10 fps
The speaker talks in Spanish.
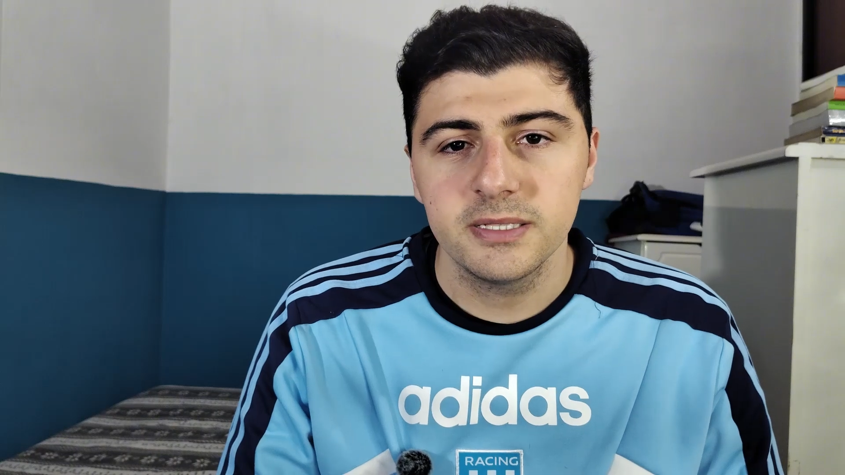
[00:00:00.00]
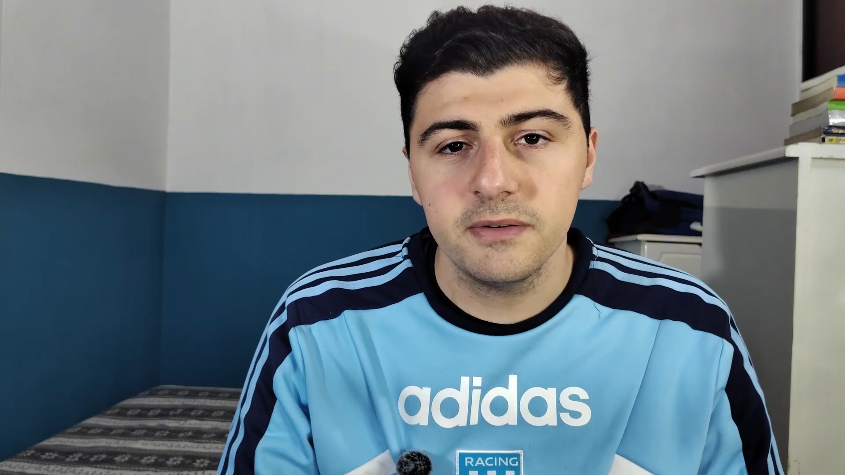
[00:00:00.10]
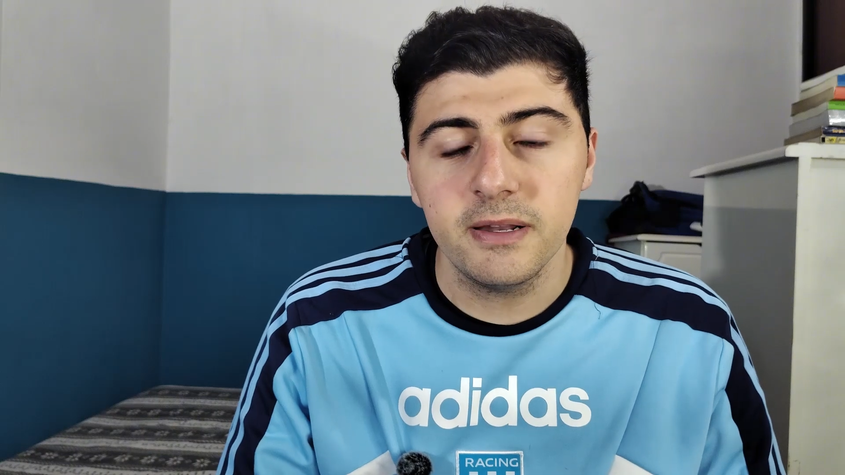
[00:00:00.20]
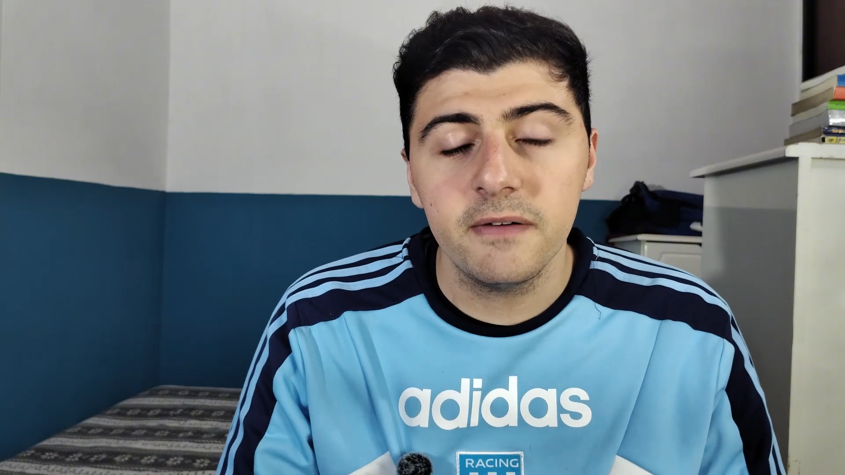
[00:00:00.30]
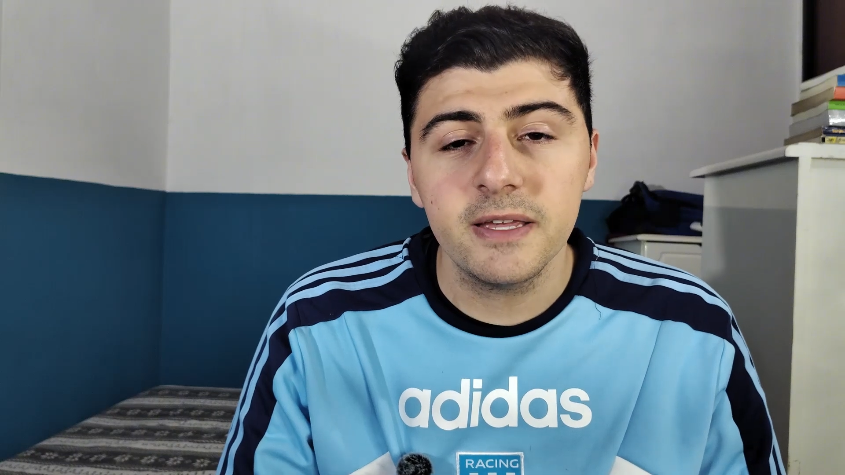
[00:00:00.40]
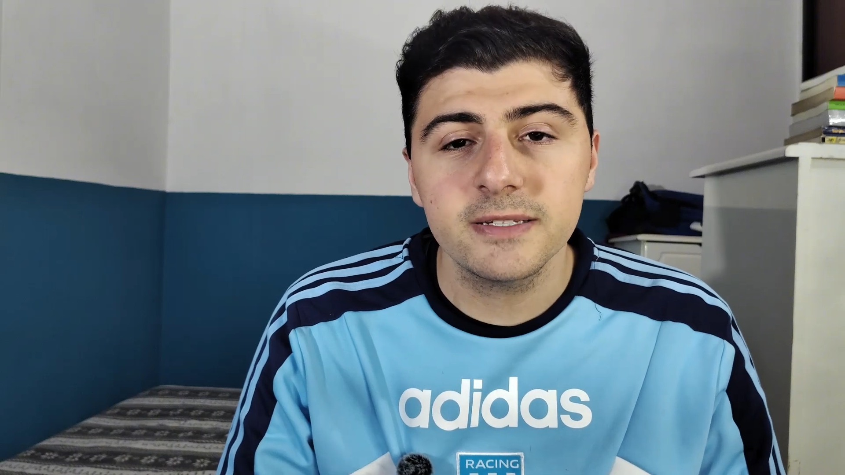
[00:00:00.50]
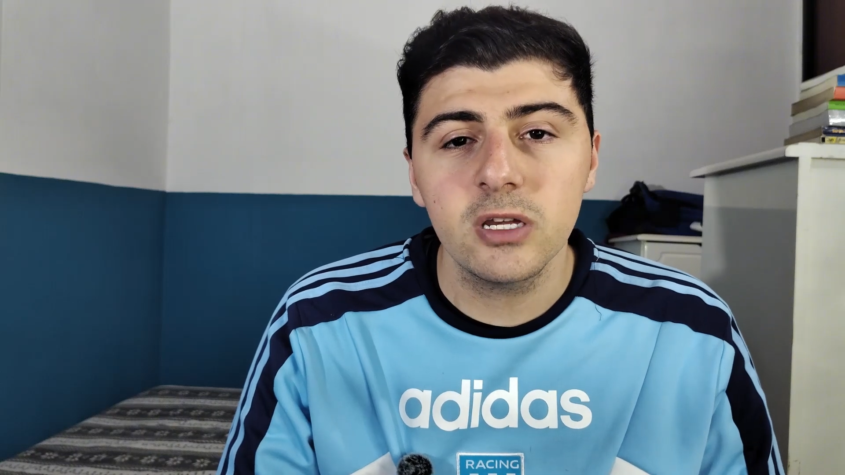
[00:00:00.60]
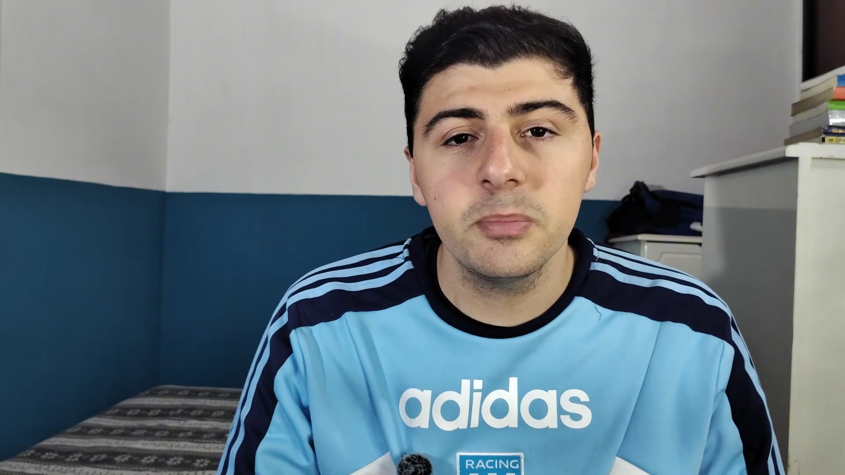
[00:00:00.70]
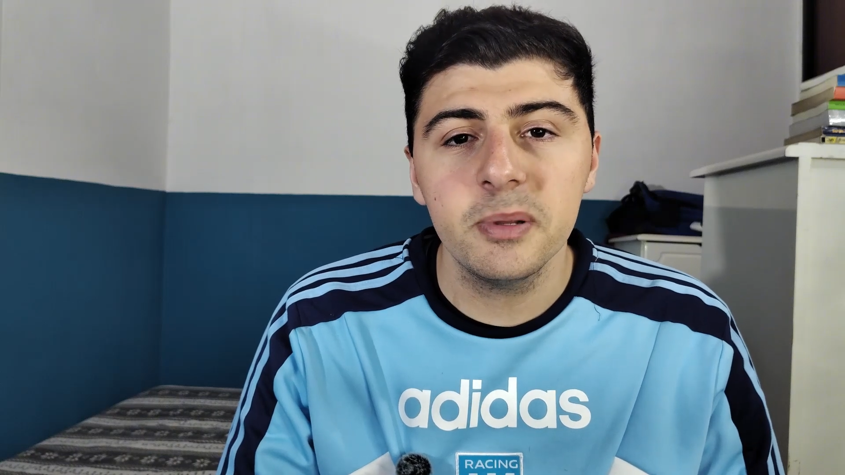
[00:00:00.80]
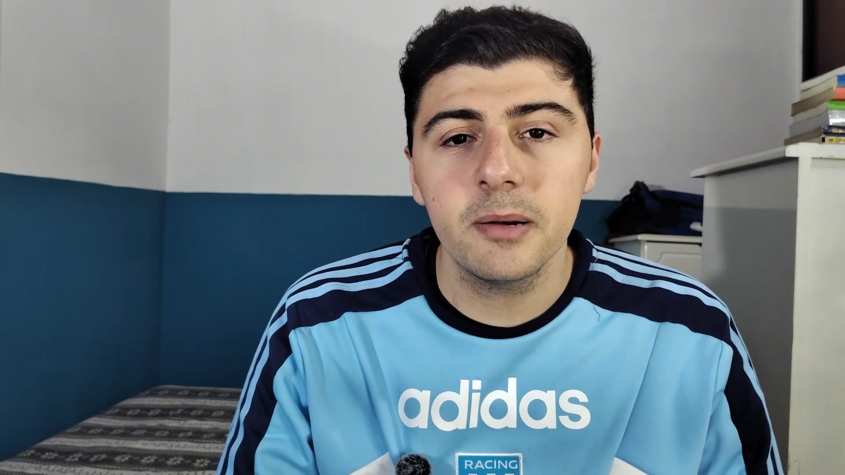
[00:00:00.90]
Si bien había
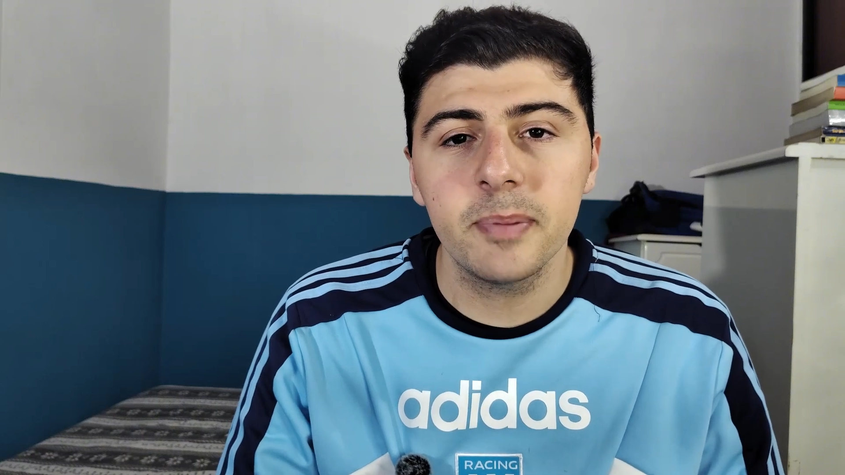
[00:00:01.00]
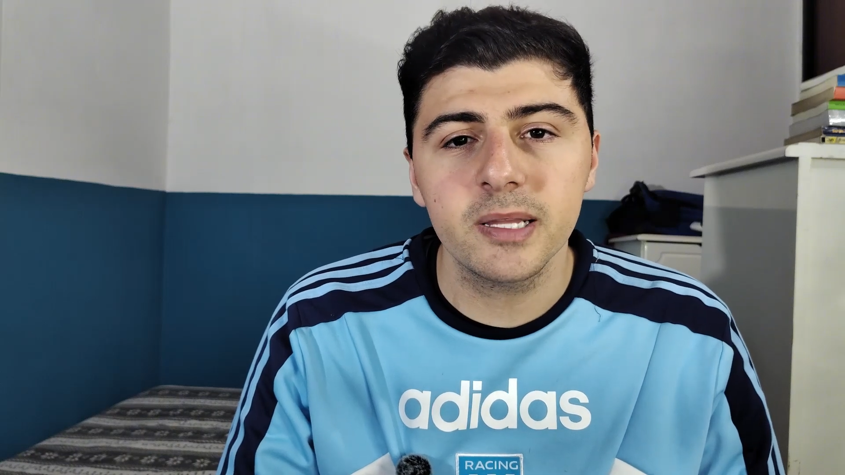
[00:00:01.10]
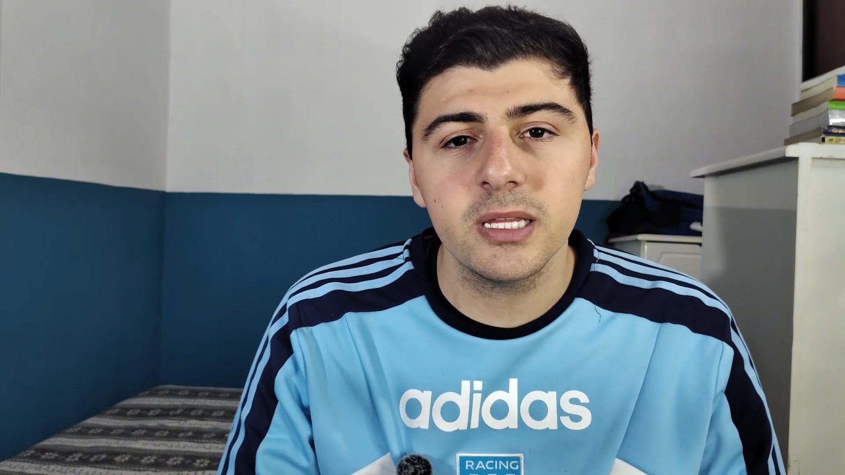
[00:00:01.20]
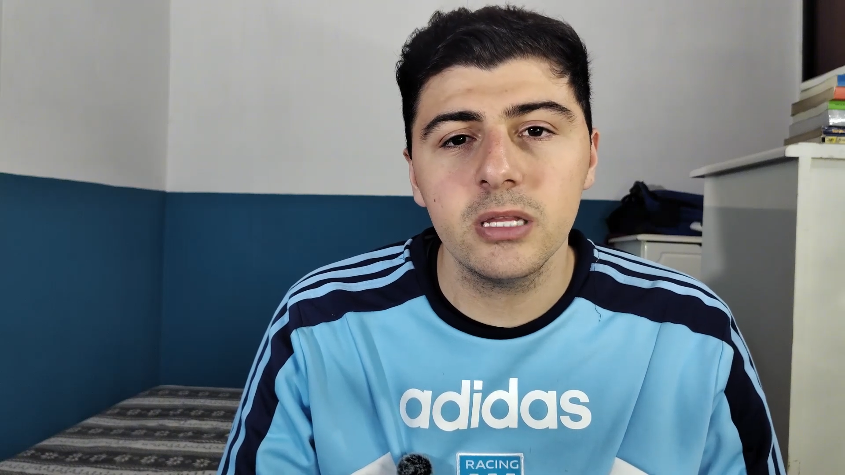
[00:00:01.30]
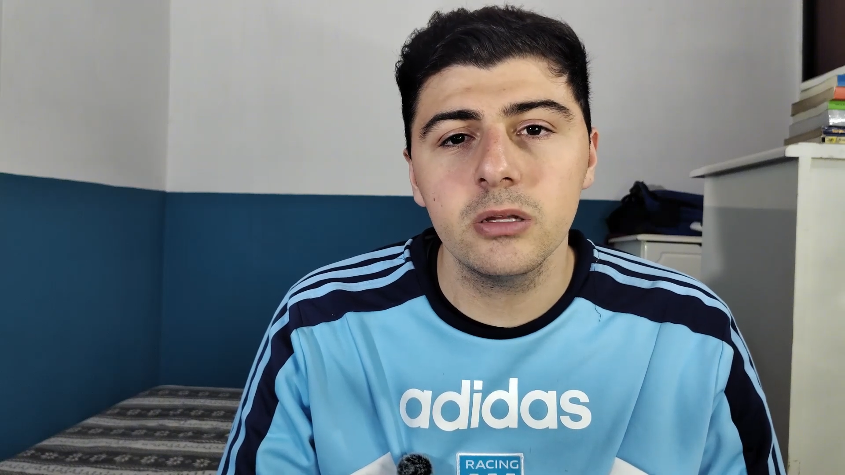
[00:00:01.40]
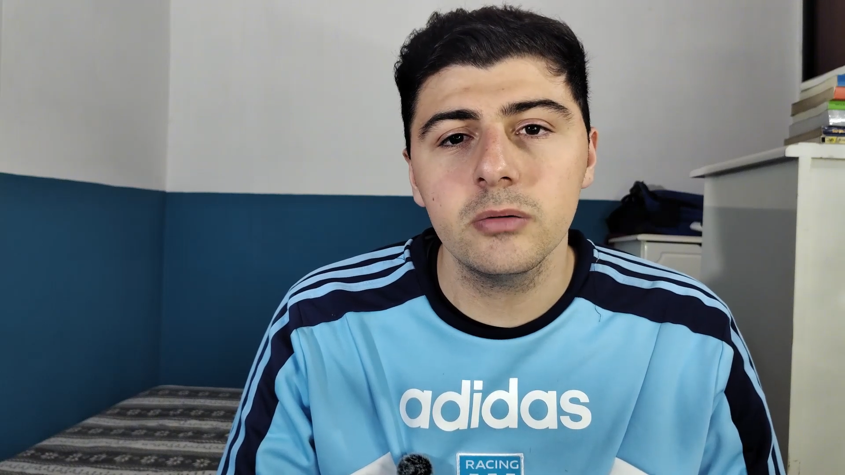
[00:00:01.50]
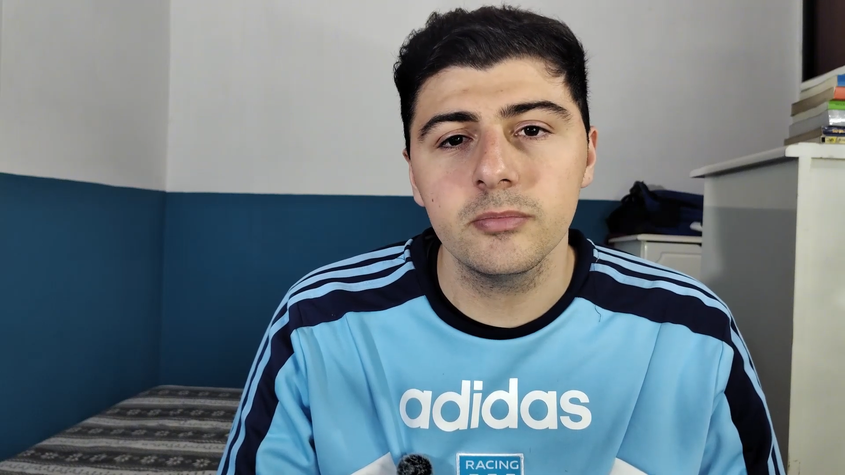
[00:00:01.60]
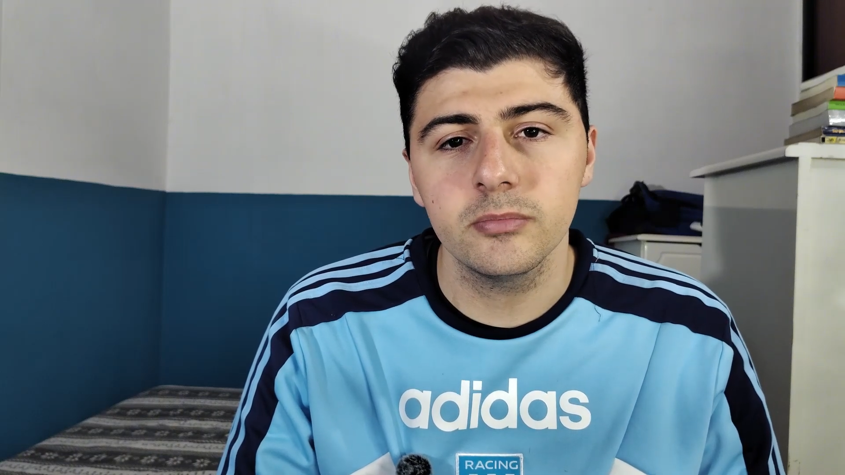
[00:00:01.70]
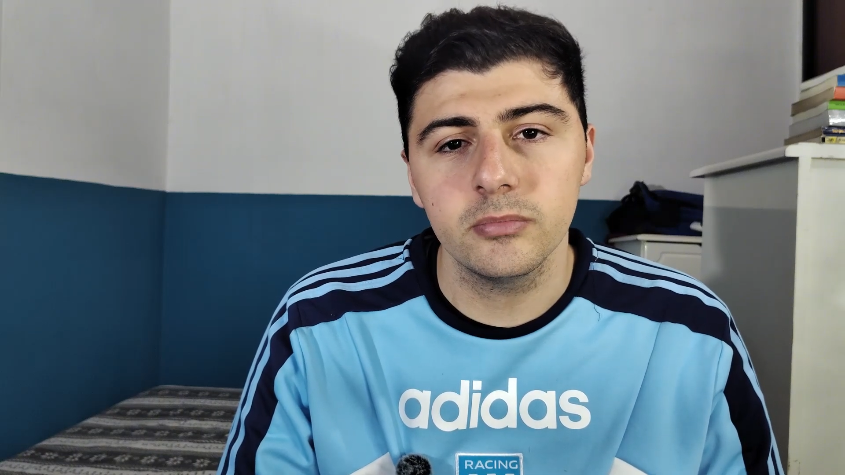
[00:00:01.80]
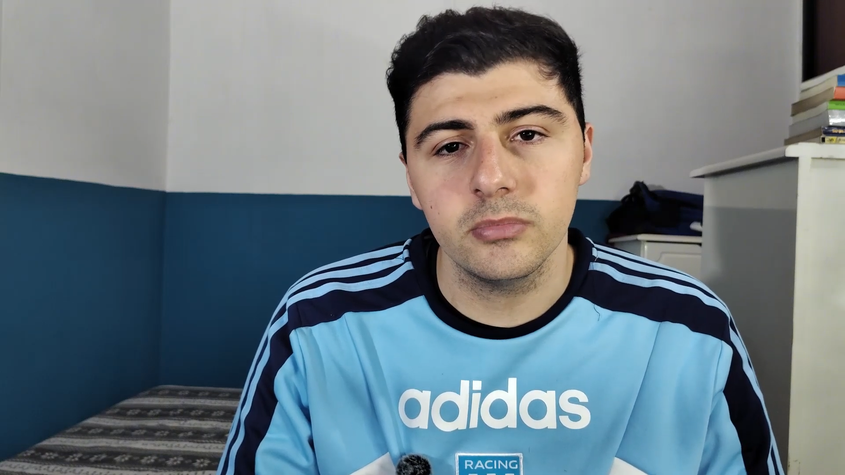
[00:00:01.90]
sido el primer
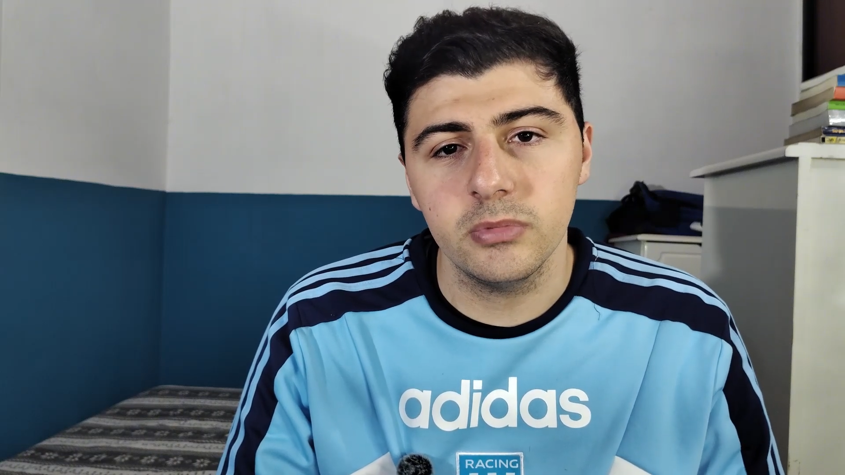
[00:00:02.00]
partido